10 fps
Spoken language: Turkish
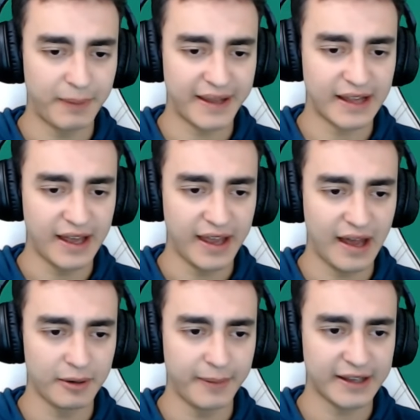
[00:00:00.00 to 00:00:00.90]
bekle.
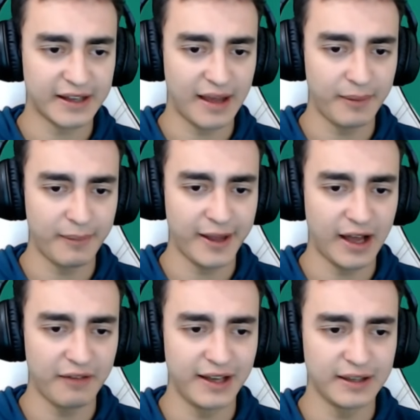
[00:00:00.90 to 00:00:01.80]
Yağmur e, bekle. Tamam hemen
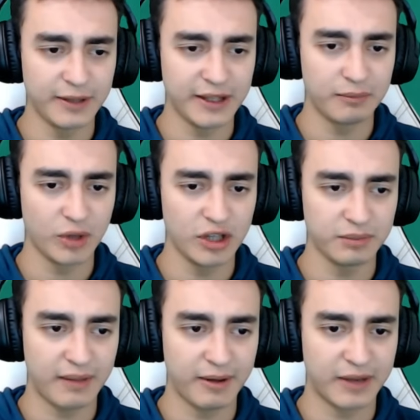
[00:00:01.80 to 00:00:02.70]
Avel gibi gitme oğlum.
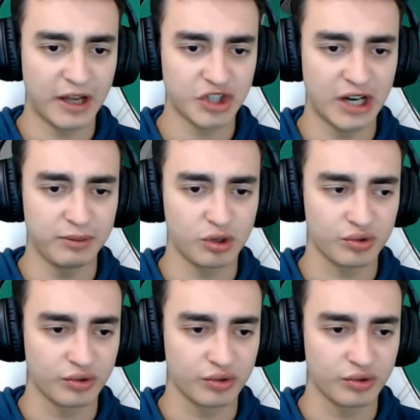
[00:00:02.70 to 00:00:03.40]
Tamam kaşarlı bir tosun